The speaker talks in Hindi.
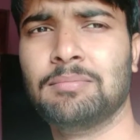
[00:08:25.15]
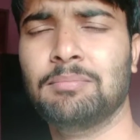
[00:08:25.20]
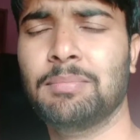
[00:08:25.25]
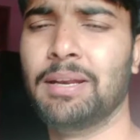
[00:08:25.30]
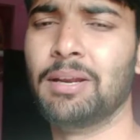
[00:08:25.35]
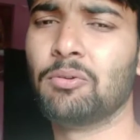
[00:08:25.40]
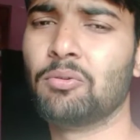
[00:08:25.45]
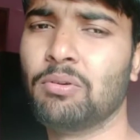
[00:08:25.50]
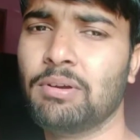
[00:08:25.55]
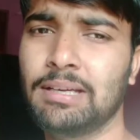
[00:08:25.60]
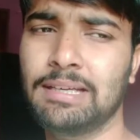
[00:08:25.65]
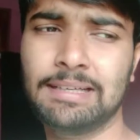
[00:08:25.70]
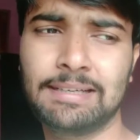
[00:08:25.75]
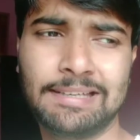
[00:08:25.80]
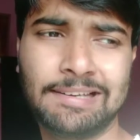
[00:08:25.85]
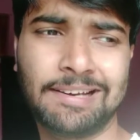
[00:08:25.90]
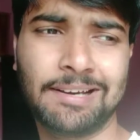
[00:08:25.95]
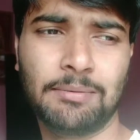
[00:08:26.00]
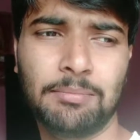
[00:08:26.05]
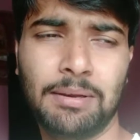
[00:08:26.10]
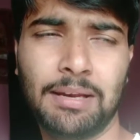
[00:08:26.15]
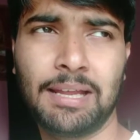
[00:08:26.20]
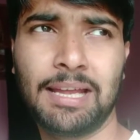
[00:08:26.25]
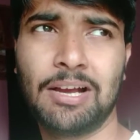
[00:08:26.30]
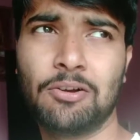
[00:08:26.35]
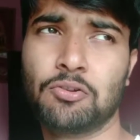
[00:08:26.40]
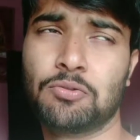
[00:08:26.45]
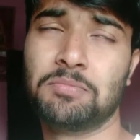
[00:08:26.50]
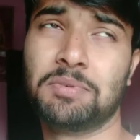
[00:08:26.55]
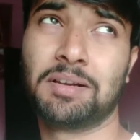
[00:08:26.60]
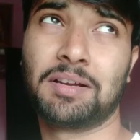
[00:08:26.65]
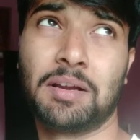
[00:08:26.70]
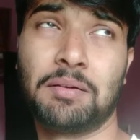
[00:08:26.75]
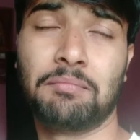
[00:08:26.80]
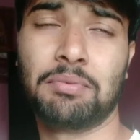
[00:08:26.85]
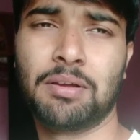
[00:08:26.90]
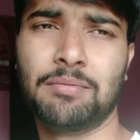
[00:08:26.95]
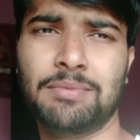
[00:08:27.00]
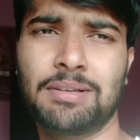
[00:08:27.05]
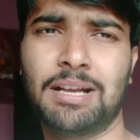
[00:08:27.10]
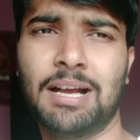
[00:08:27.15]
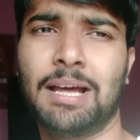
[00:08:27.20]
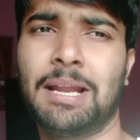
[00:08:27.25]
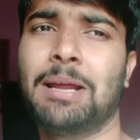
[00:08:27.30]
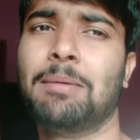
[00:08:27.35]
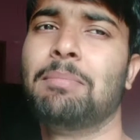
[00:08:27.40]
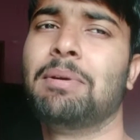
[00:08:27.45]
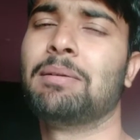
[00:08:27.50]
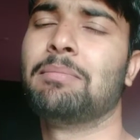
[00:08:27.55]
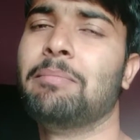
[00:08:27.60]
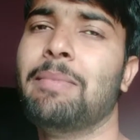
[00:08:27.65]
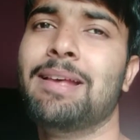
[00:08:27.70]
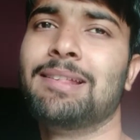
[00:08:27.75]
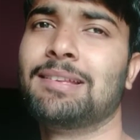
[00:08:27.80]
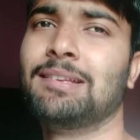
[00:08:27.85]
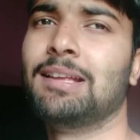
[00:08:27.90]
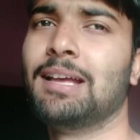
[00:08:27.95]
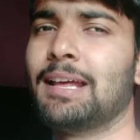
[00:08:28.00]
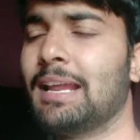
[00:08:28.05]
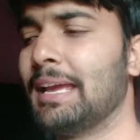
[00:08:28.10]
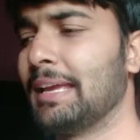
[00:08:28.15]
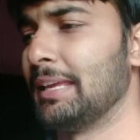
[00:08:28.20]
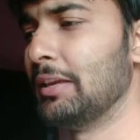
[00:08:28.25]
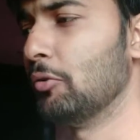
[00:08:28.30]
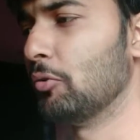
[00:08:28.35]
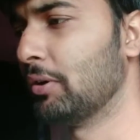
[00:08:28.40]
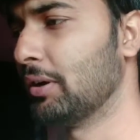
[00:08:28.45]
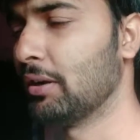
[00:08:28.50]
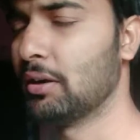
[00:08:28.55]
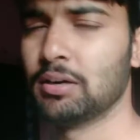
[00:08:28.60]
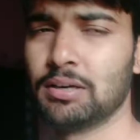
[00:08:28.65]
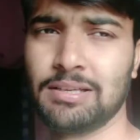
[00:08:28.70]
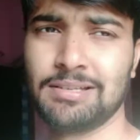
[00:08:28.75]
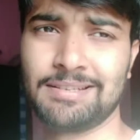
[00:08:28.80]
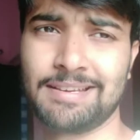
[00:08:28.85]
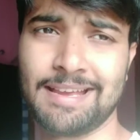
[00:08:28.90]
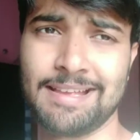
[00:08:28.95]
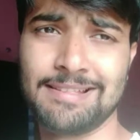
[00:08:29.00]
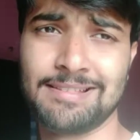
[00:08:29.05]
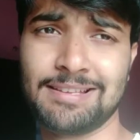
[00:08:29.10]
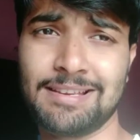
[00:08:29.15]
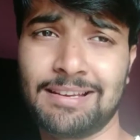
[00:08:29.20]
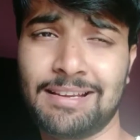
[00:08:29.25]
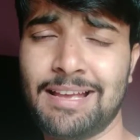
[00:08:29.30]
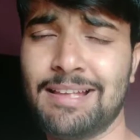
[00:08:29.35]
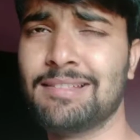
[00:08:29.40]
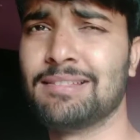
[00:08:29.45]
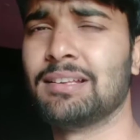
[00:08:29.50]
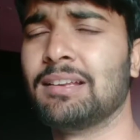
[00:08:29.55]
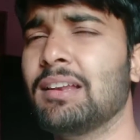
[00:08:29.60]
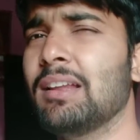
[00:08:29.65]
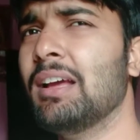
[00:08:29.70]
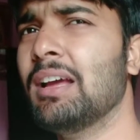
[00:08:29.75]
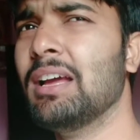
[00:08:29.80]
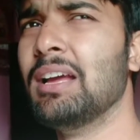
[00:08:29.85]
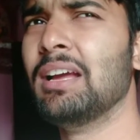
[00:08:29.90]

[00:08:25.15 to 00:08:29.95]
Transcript: मेरे को ई टिकट मिल गया उसमें कंफर्म दिखा रहा है बट मैसेज आ रहा है कि यू टिकट इज कैंसिल कैंसिल